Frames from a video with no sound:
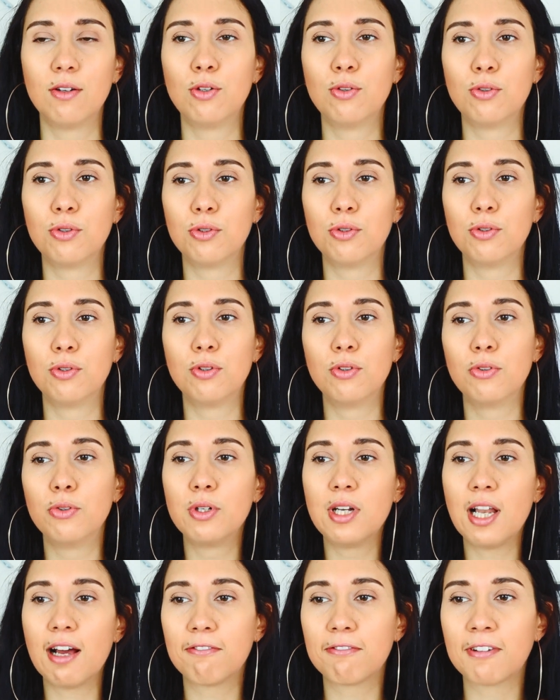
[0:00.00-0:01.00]

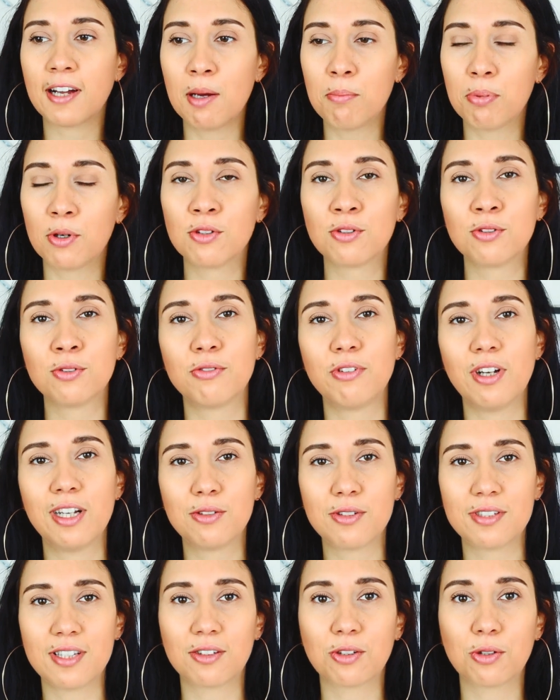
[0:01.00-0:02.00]
la vraie bonne
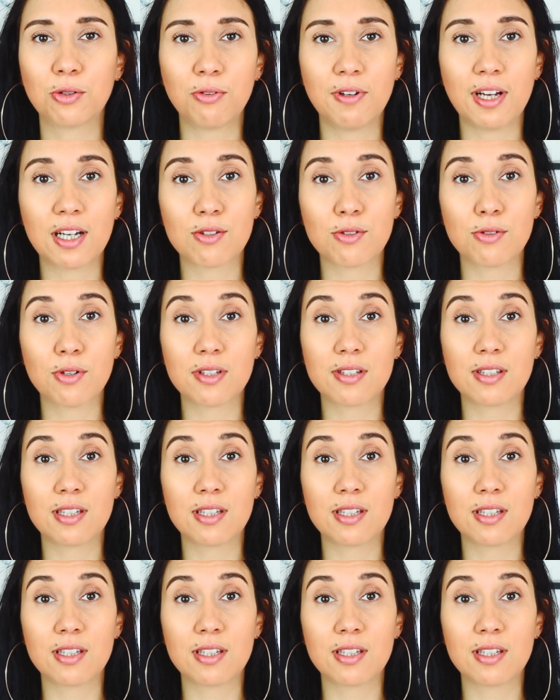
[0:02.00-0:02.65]
nouvelle de cette réouverture,